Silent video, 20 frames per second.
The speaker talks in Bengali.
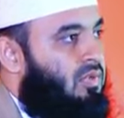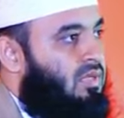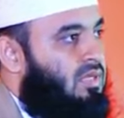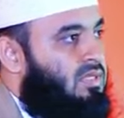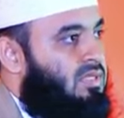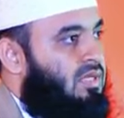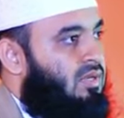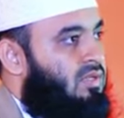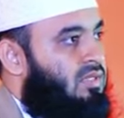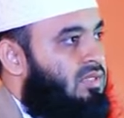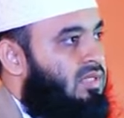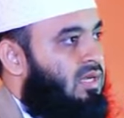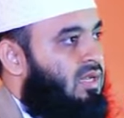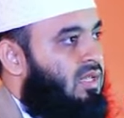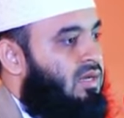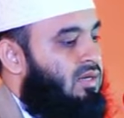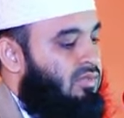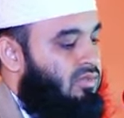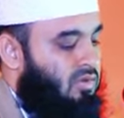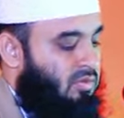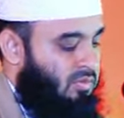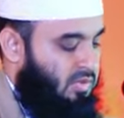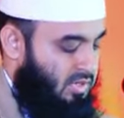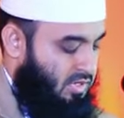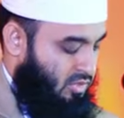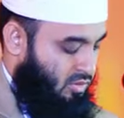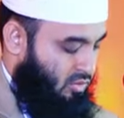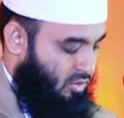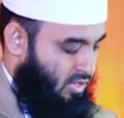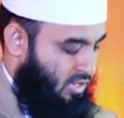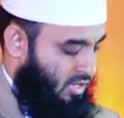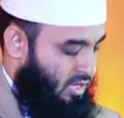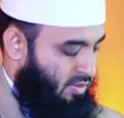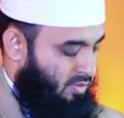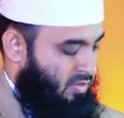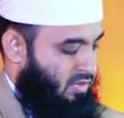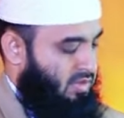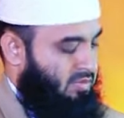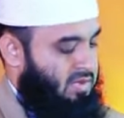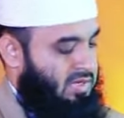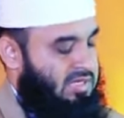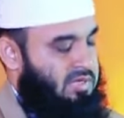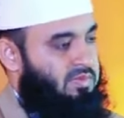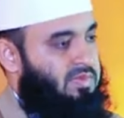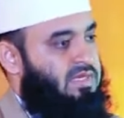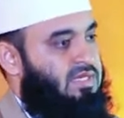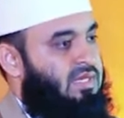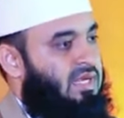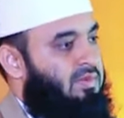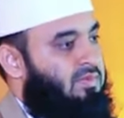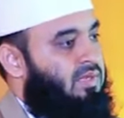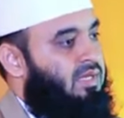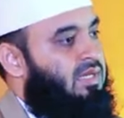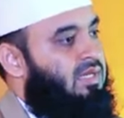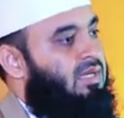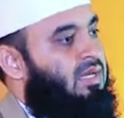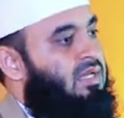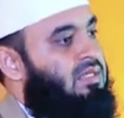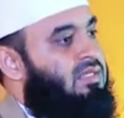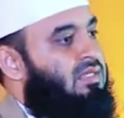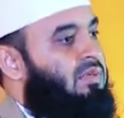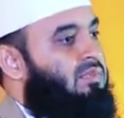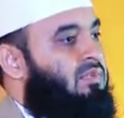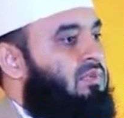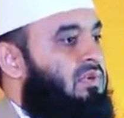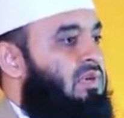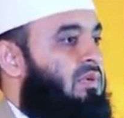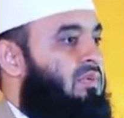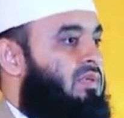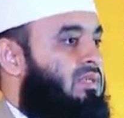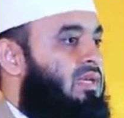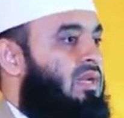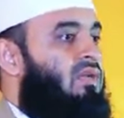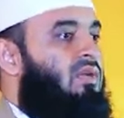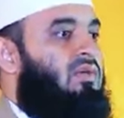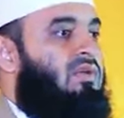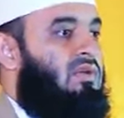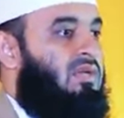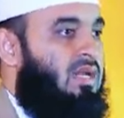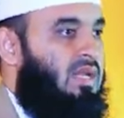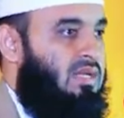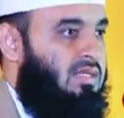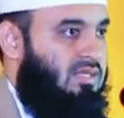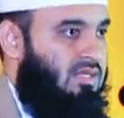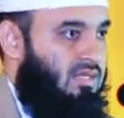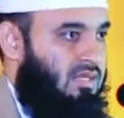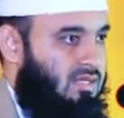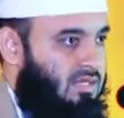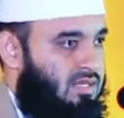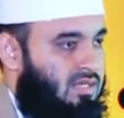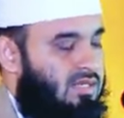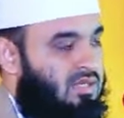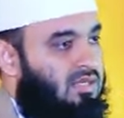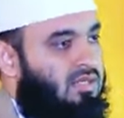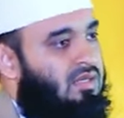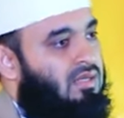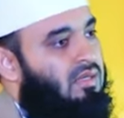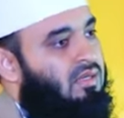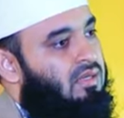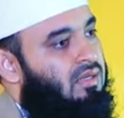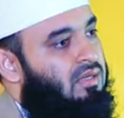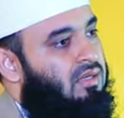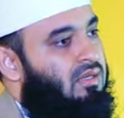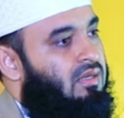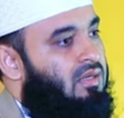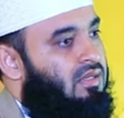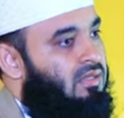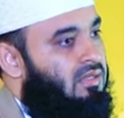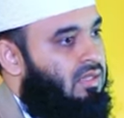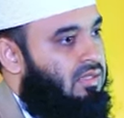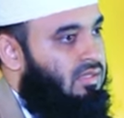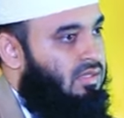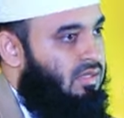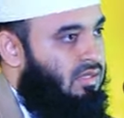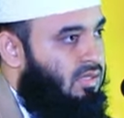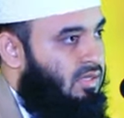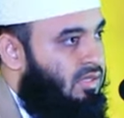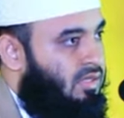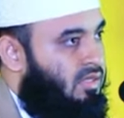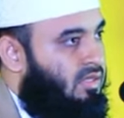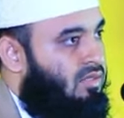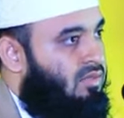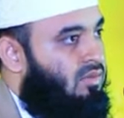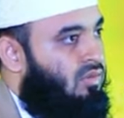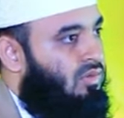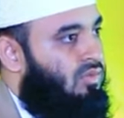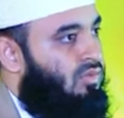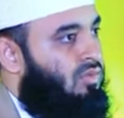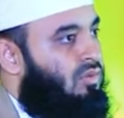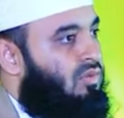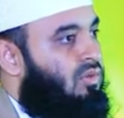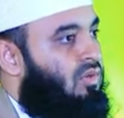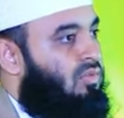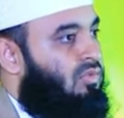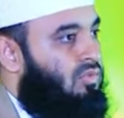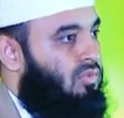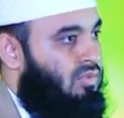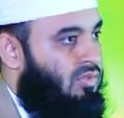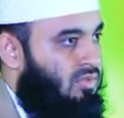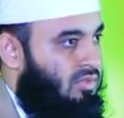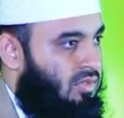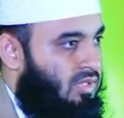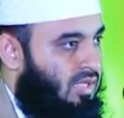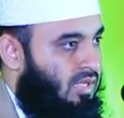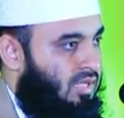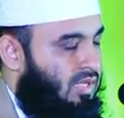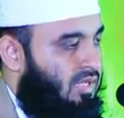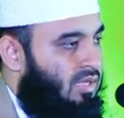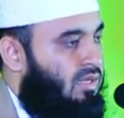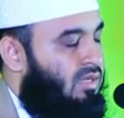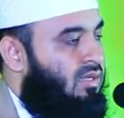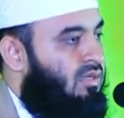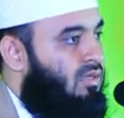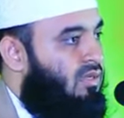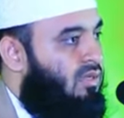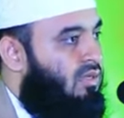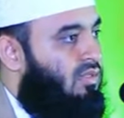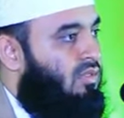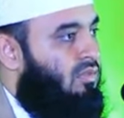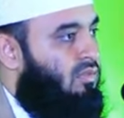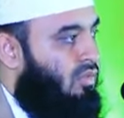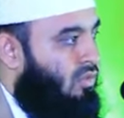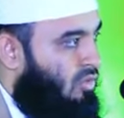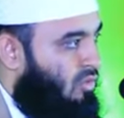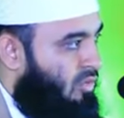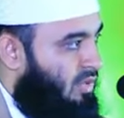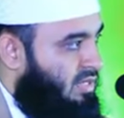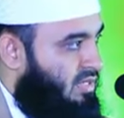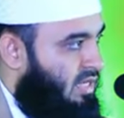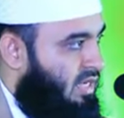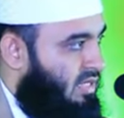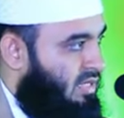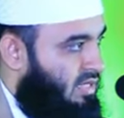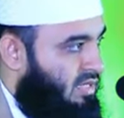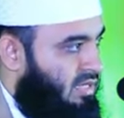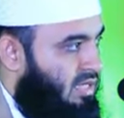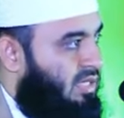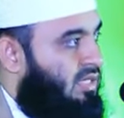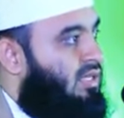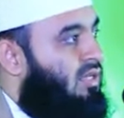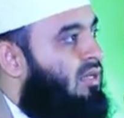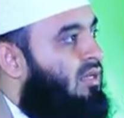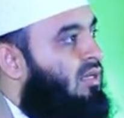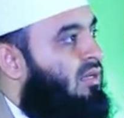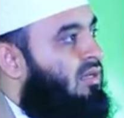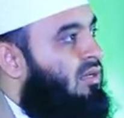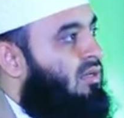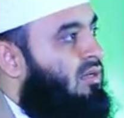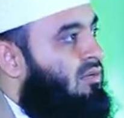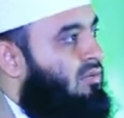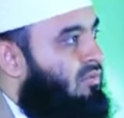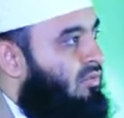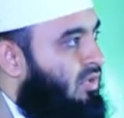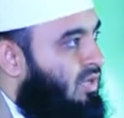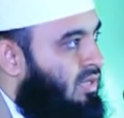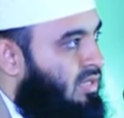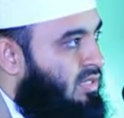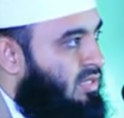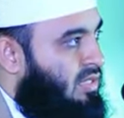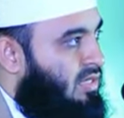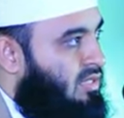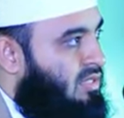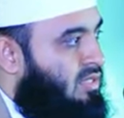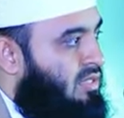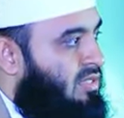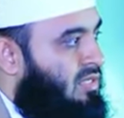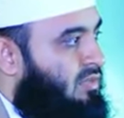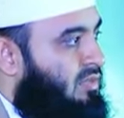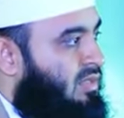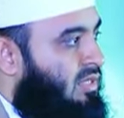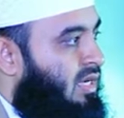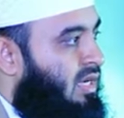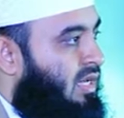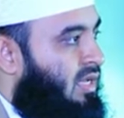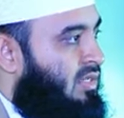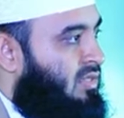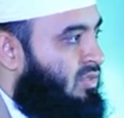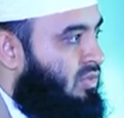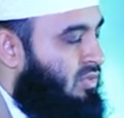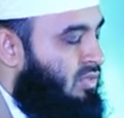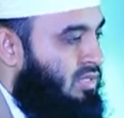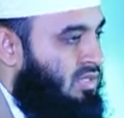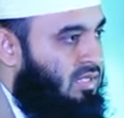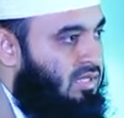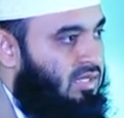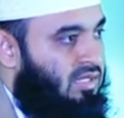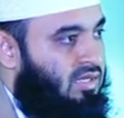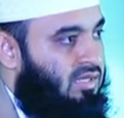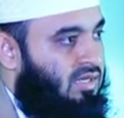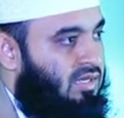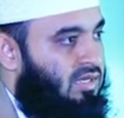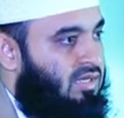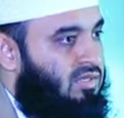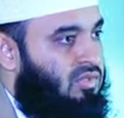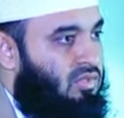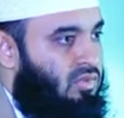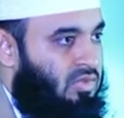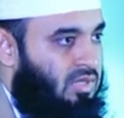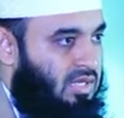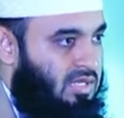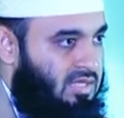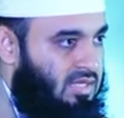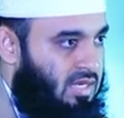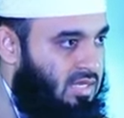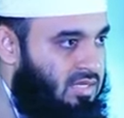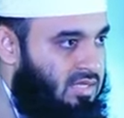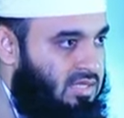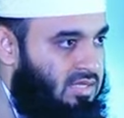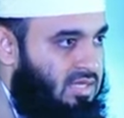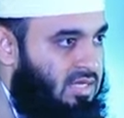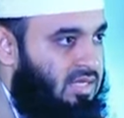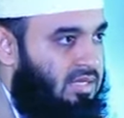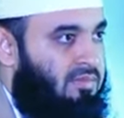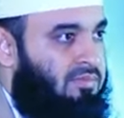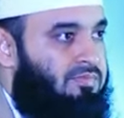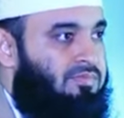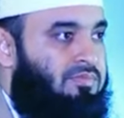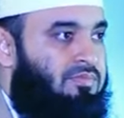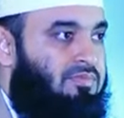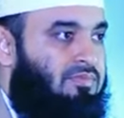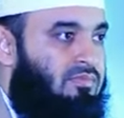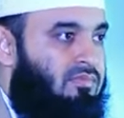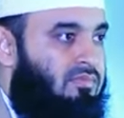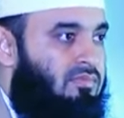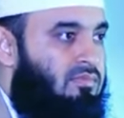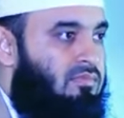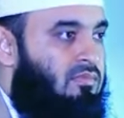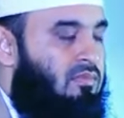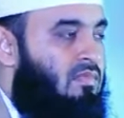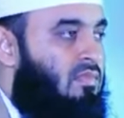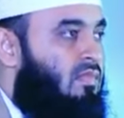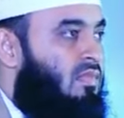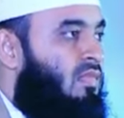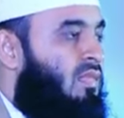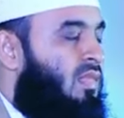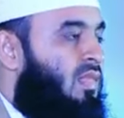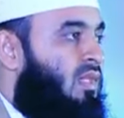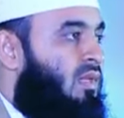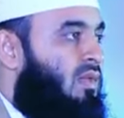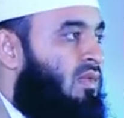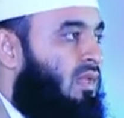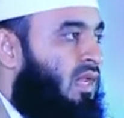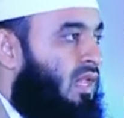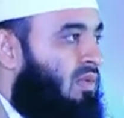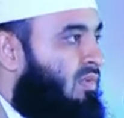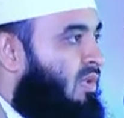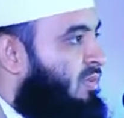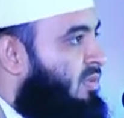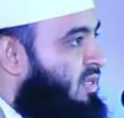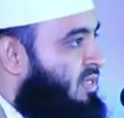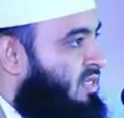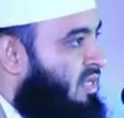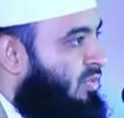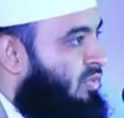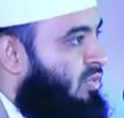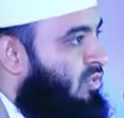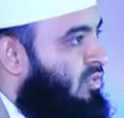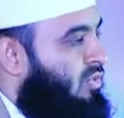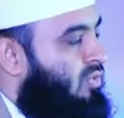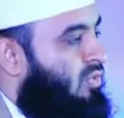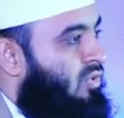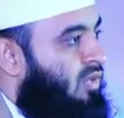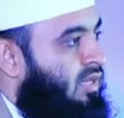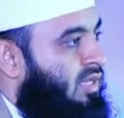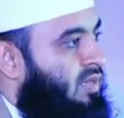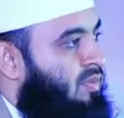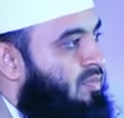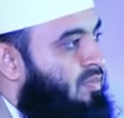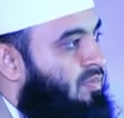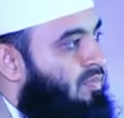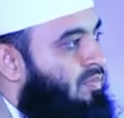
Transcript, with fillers: রব ইজাউল জালালের দরবারে শুক্রিয়া জ্ঞাপনের পাশাপাশি আমি আজকের প্রোগ্রামের যারা অর্গানাইজার তাদেরকে অন্তরের অন্তঃস্থল থেকে ধন্যবাদ জানাতে চাই ভলান্টিয়ার্স হিসেবে যারা কাজ করেছেন তাদেরকে শুক্রিয়া জানাতে চাই নানাভাবে সাপোর্ট করে